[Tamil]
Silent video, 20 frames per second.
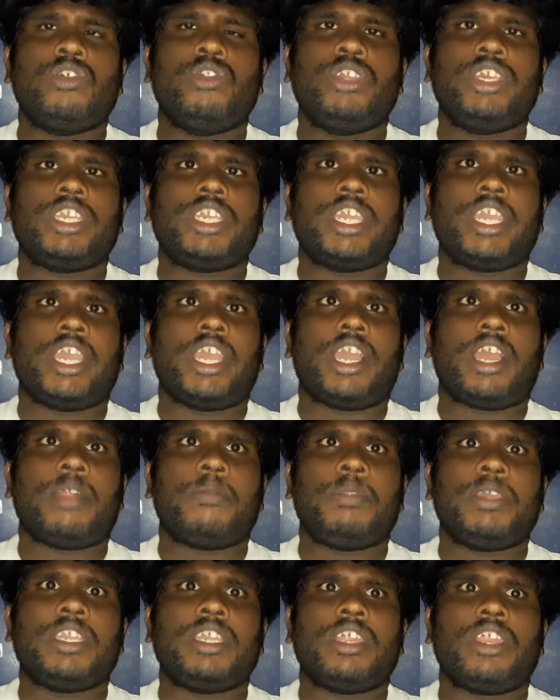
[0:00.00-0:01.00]
குடிங்க
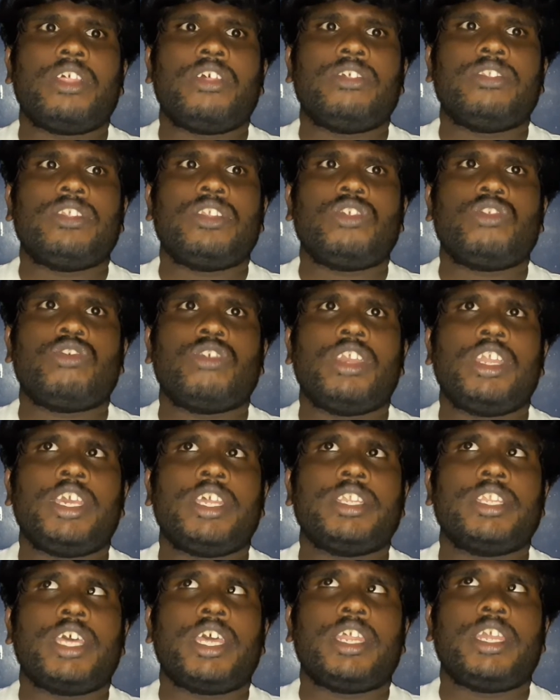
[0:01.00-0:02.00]
அப்படிங்கிறத வந்துட்டு
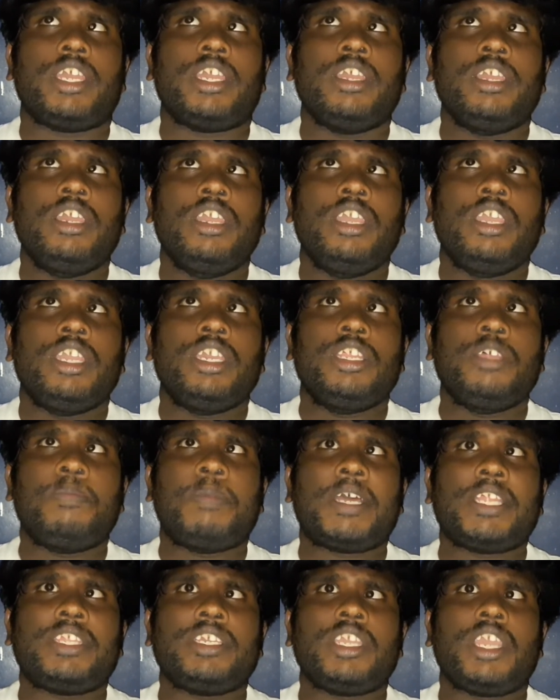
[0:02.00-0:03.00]
சொல்லியிருந்தார் இது
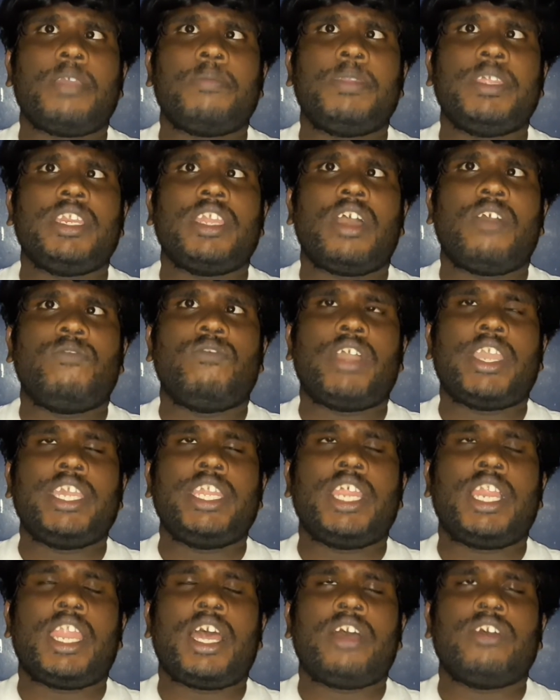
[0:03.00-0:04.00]
பார்த்தீங்க அப்படின்னா
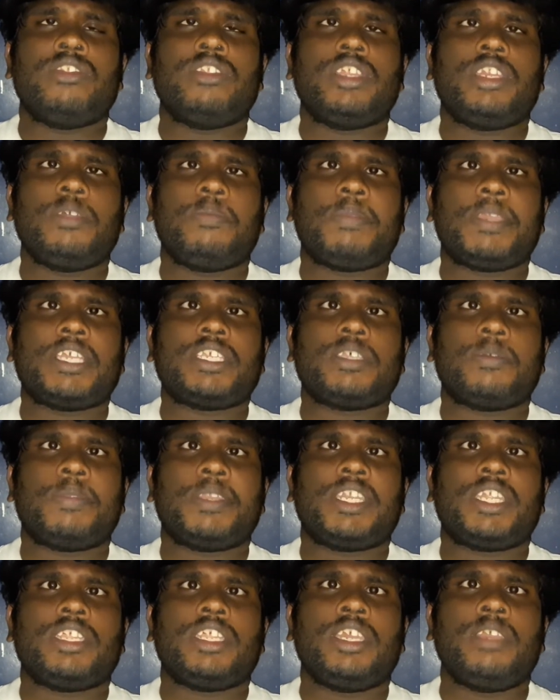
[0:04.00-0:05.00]
வைரலாக வந்துட்டு
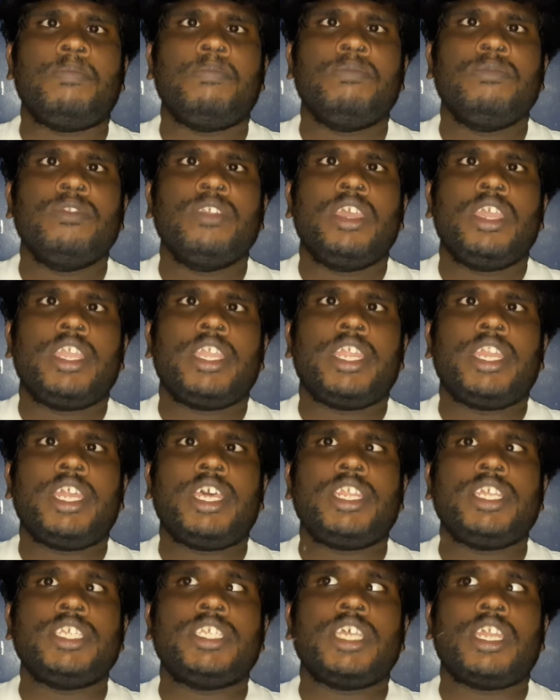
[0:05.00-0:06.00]
பேசப்பட்டது
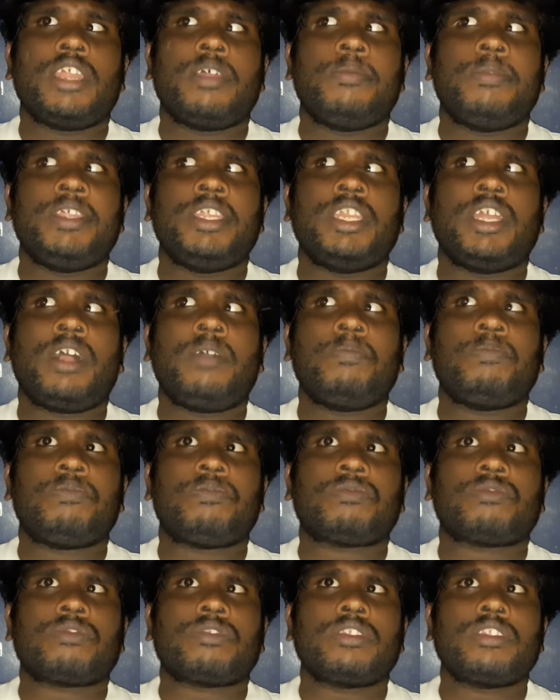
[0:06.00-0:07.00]
என்ன ரீசன் அப்படின்னா
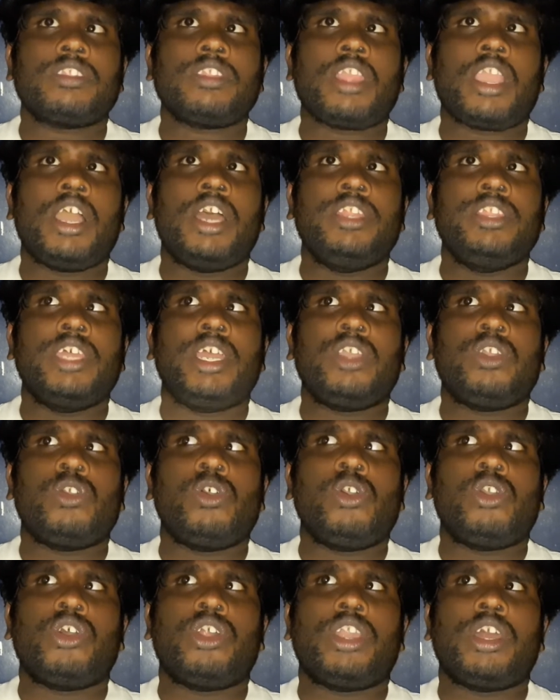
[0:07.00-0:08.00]
அந்த
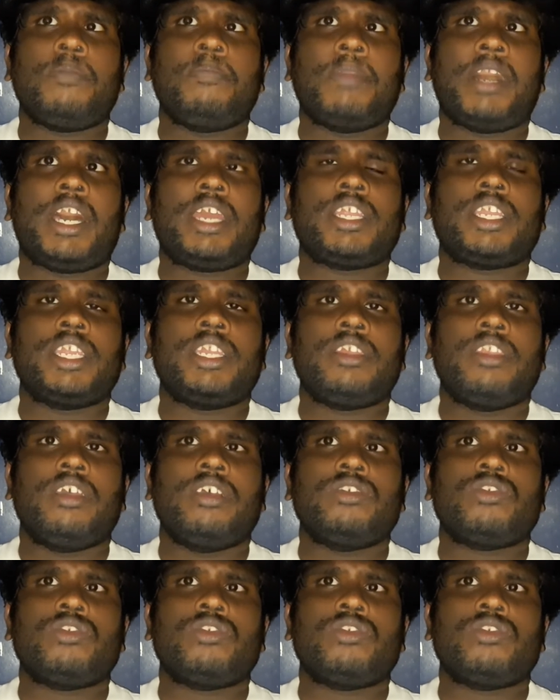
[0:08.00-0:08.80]
கோக்கோட மார்க்கெட்